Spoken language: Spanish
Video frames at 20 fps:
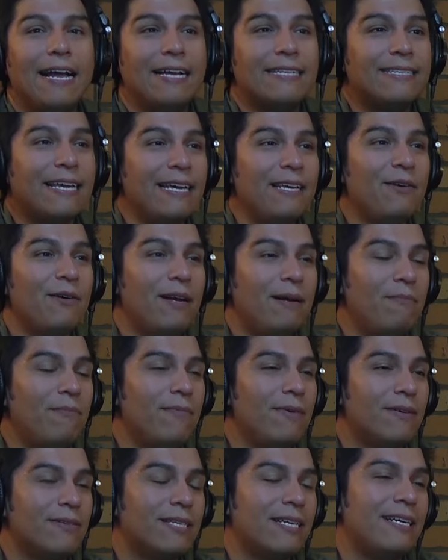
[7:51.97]
Es que yo era,
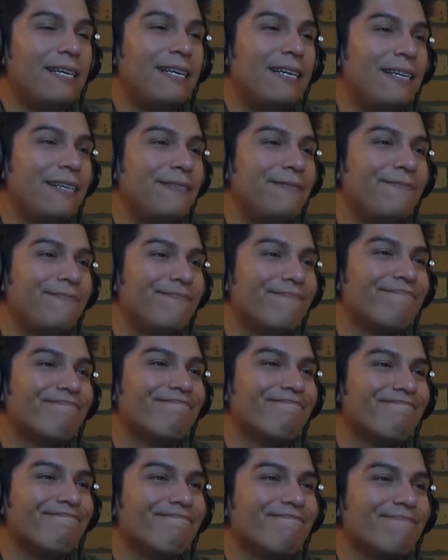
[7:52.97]
o sea,
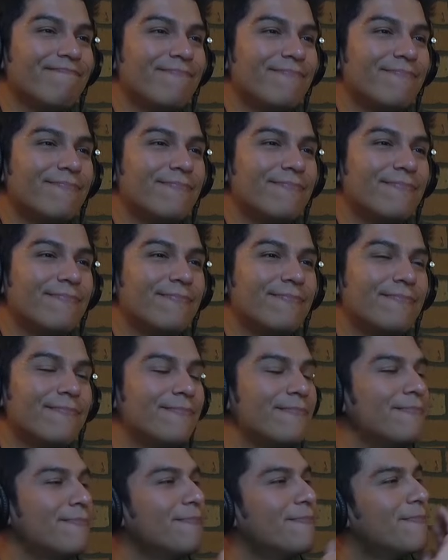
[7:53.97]
O sea,
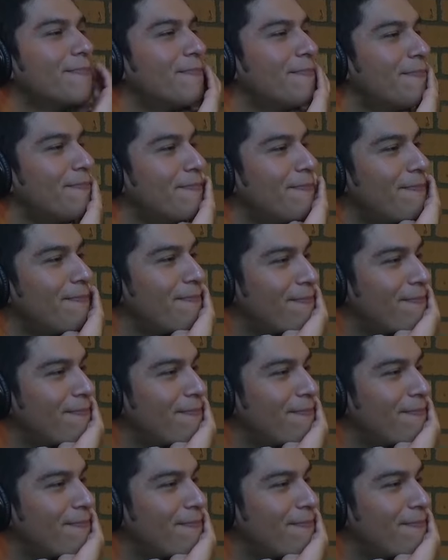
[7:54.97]
ahí, te va.